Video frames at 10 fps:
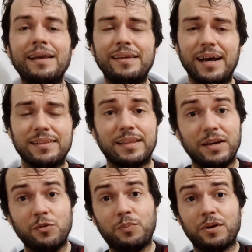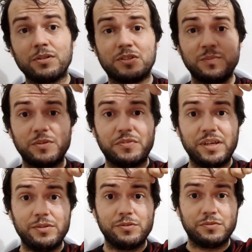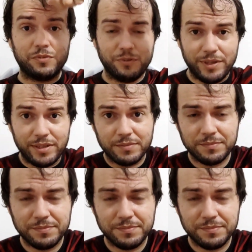e até o próximo vídeo. Fui!